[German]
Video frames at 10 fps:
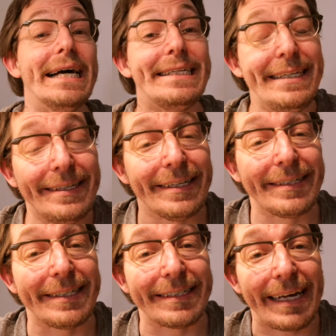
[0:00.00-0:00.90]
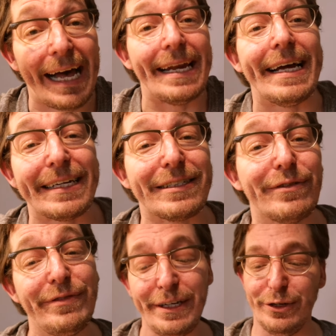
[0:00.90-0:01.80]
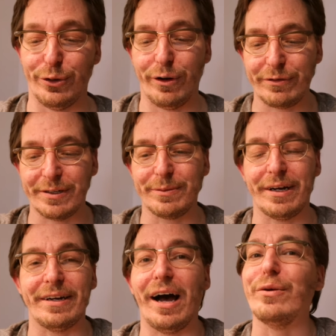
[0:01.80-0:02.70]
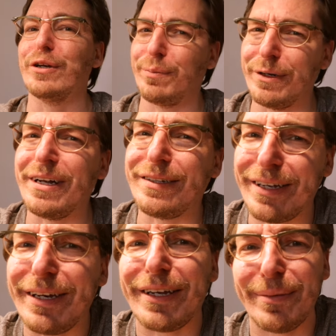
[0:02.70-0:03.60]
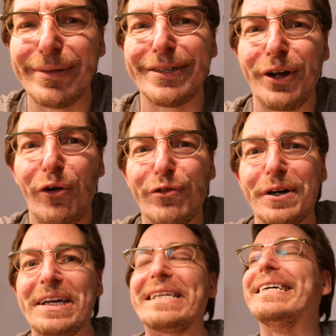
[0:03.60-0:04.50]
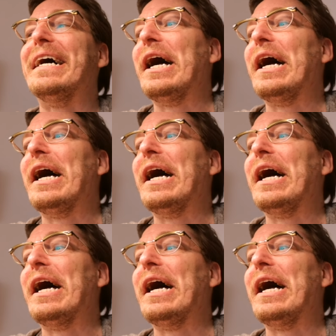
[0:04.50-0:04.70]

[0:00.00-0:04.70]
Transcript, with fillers: Dies hier ist das allererste Video auf diesem Kanal und ich bin tatsächlich ein bisschen aufgeregt.